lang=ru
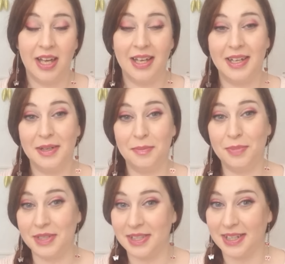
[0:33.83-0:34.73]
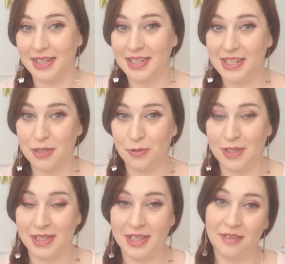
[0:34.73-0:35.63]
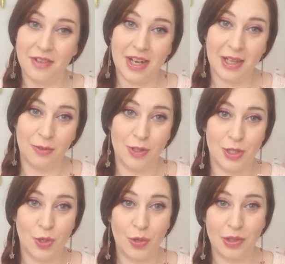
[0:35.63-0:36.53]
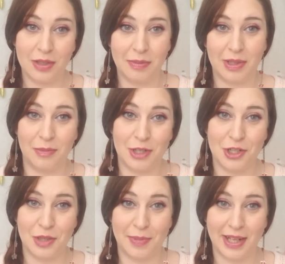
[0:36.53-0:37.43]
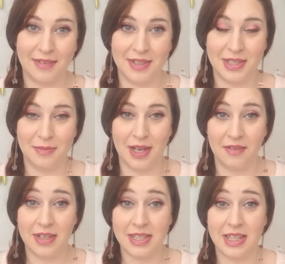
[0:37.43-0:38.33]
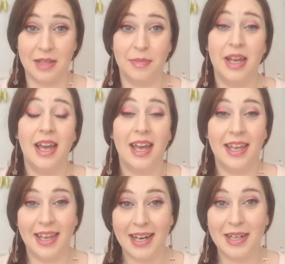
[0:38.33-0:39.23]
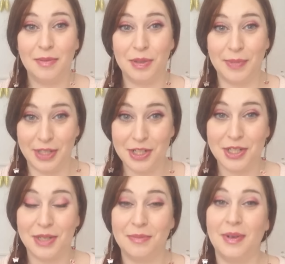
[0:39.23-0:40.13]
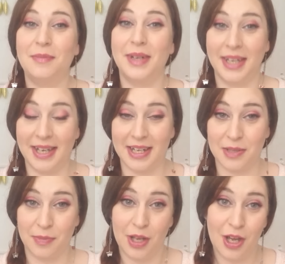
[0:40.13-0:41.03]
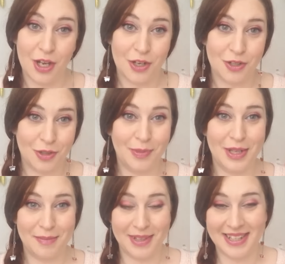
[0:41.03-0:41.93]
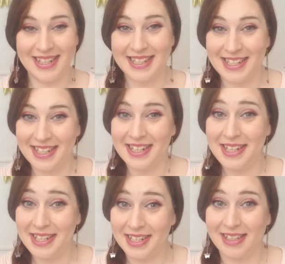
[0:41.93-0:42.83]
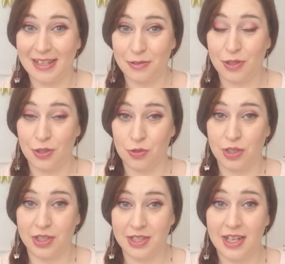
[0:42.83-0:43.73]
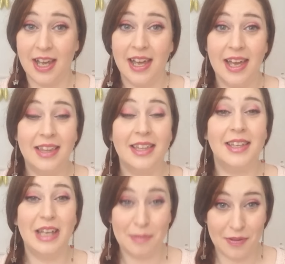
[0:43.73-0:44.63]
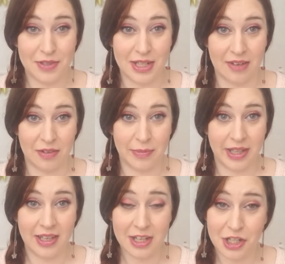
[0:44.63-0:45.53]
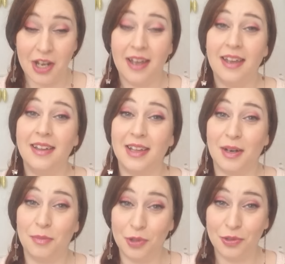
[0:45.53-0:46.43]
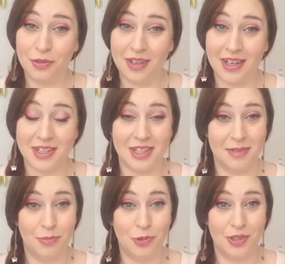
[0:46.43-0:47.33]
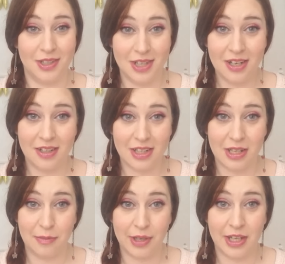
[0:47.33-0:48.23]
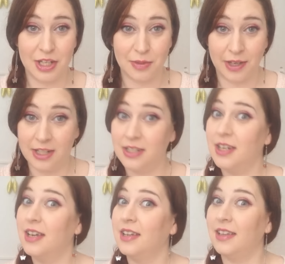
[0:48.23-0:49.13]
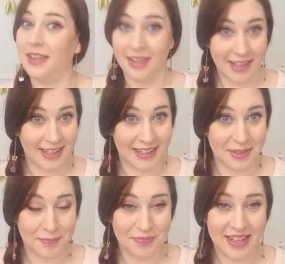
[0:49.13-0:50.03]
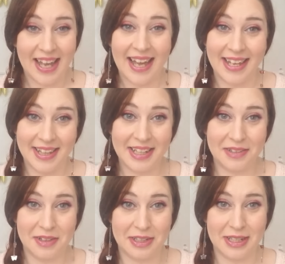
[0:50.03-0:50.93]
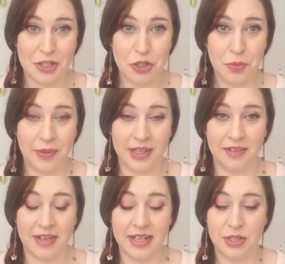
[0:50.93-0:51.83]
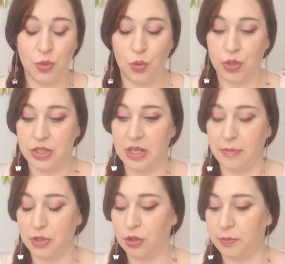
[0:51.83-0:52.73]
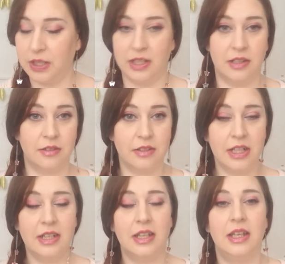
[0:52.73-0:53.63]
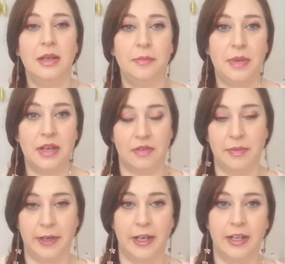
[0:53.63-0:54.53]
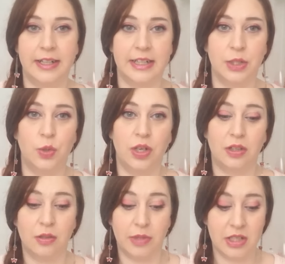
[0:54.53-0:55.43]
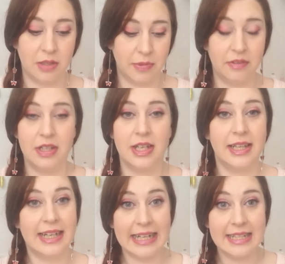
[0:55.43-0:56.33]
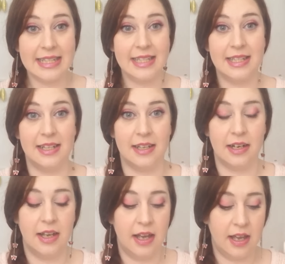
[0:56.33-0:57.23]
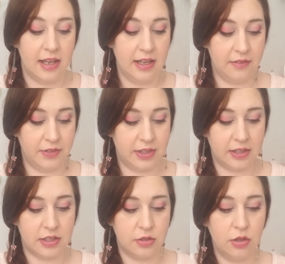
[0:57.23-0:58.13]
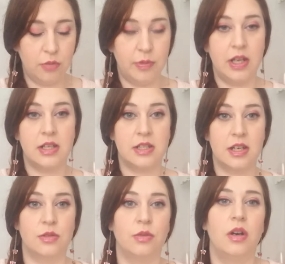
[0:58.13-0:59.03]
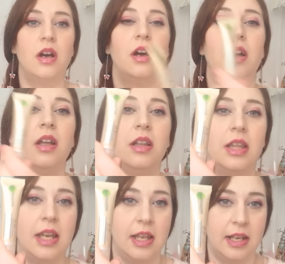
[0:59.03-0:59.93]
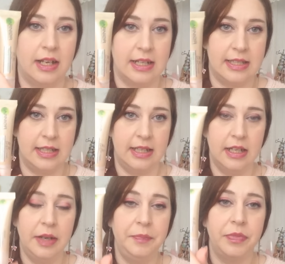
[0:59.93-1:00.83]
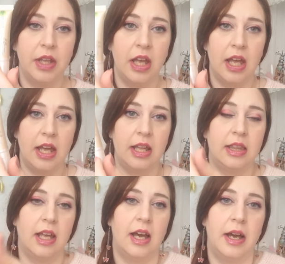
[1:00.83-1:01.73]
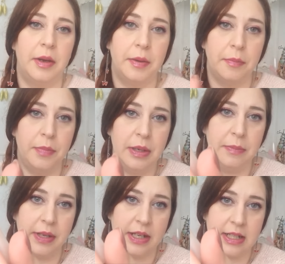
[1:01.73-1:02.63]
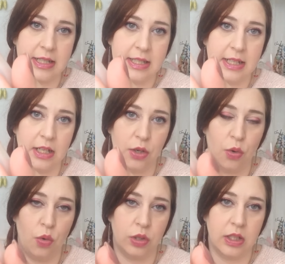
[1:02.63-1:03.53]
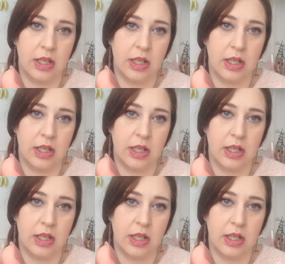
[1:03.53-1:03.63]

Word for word: Э, быстро. Сейчас у нас январь, на улице холодно, поэтому я решила продавать себя и вас таким ярким тематическим макияжем. Чтобы не было лишней критики, сразу хочу сказать, это не повседневный макияж, и на работу каждый будний день с таким макияжем ходить не надо. Итак, давайте начнем говорить о теме Top 10 Under 10. И первая моя категория, которую я бы хотела поговорить, это консилеры. И в этой категории у меня сразу три консилера. Это BB консилер от